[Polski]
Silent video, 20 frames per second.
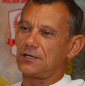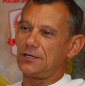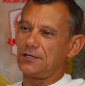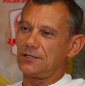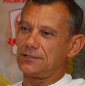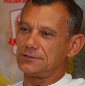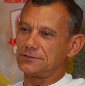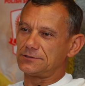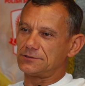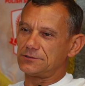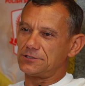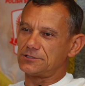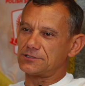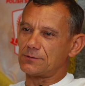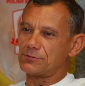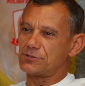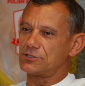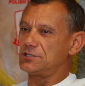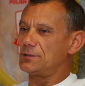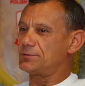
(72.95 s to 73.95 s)
ale gdzieś
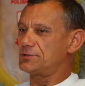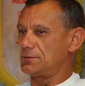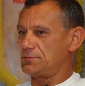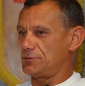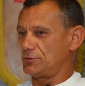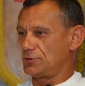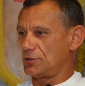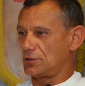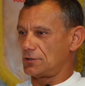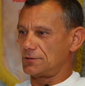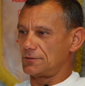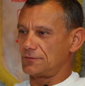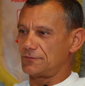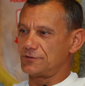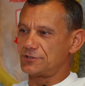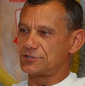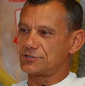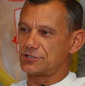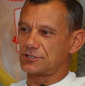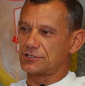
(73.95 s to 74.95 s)
tam się nie przebił do
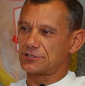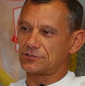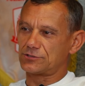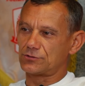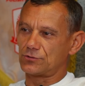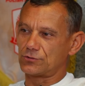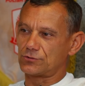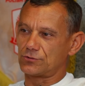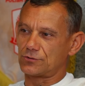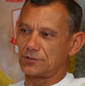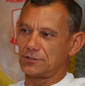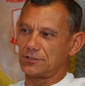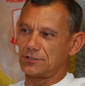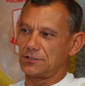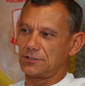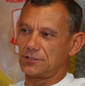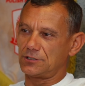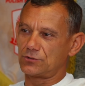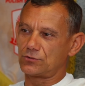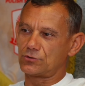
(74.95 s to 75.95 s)
wyższych struktur
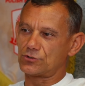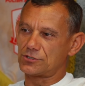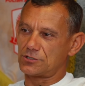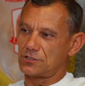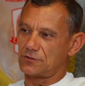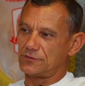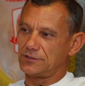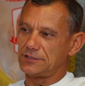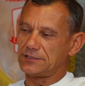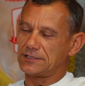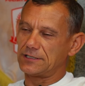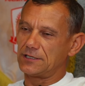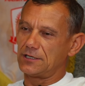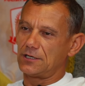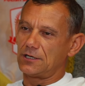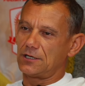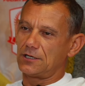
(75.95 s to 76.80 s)
e, drużynowych.